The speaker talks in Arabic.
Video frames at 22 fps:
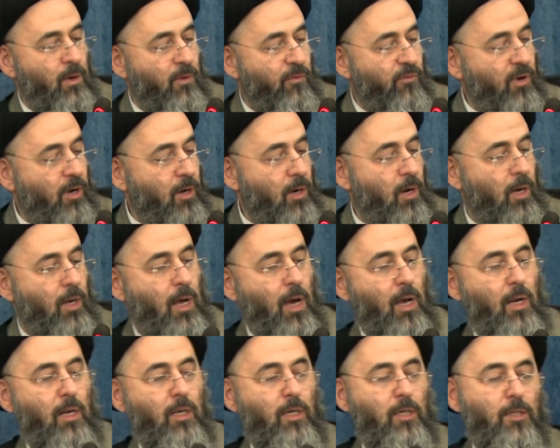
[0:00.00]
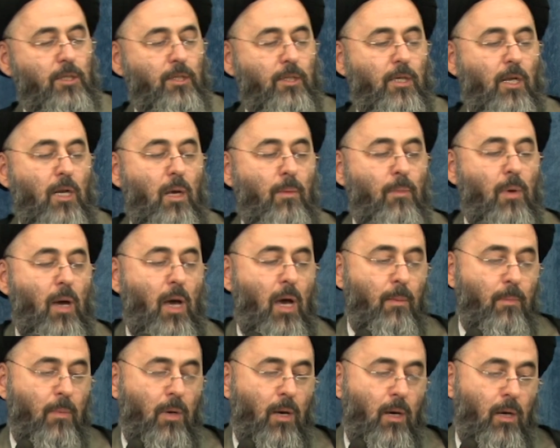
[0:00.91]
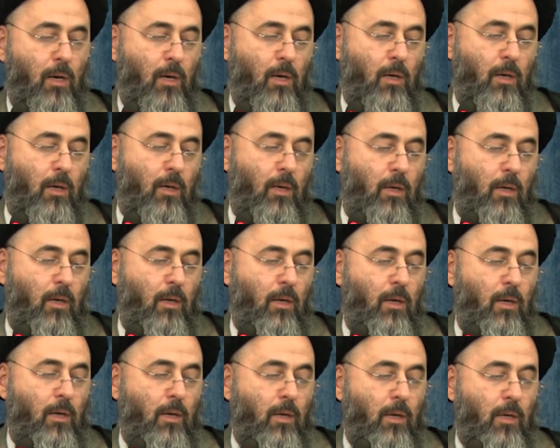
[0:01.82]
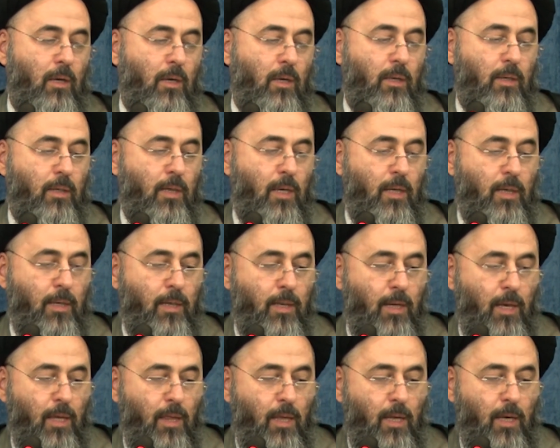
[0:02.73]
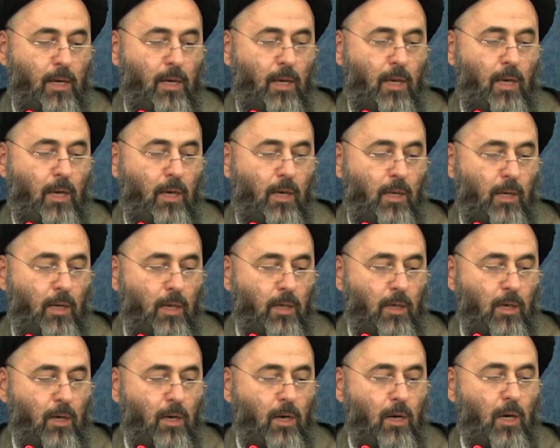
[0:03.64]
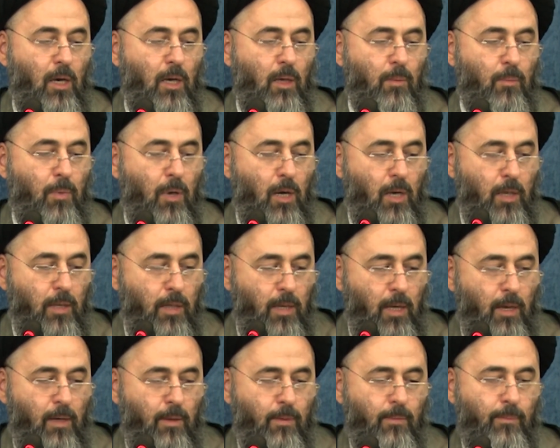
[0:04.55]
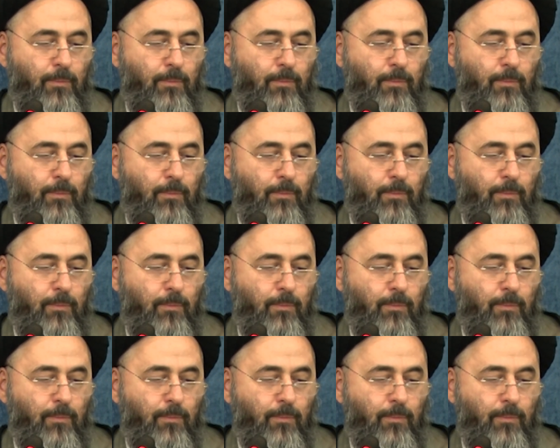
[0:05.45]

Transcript: فقال عليه السلام أما أن النظر إليها عبادة